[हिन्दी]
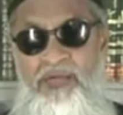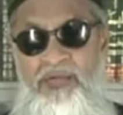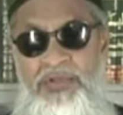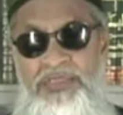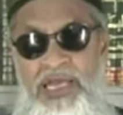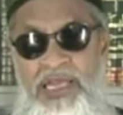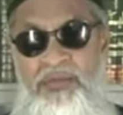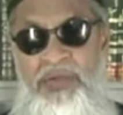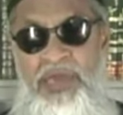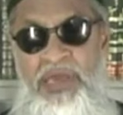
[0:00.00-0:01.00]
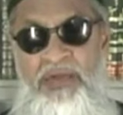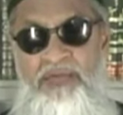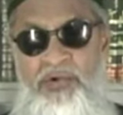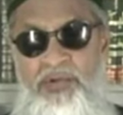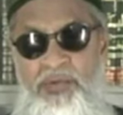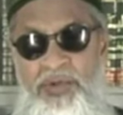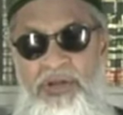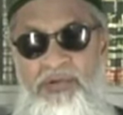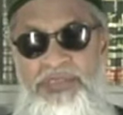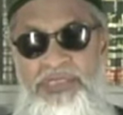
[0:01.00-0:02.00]
वो जहन्नमी हैं वो तो फिर
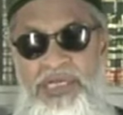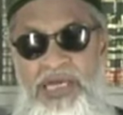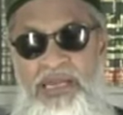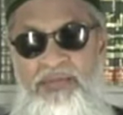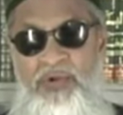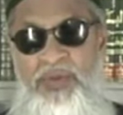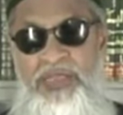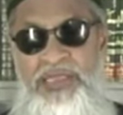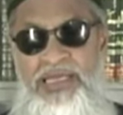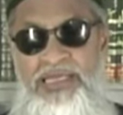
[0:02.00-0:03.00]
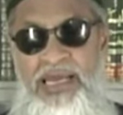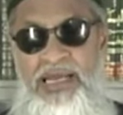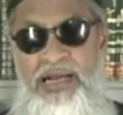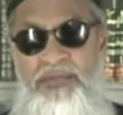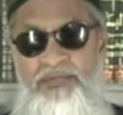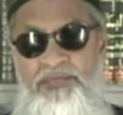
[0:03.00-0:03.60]
उनसे जहन्नम को भर दिया जाएगा